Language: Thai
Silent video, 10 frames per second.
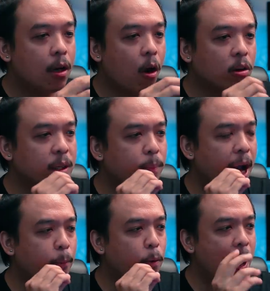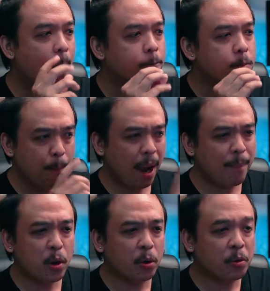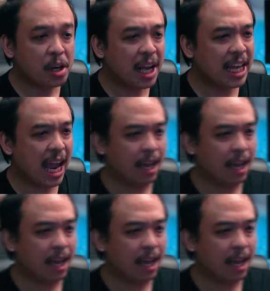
ลองนึกภาพว่าภาพยนตร์เรื่องนี้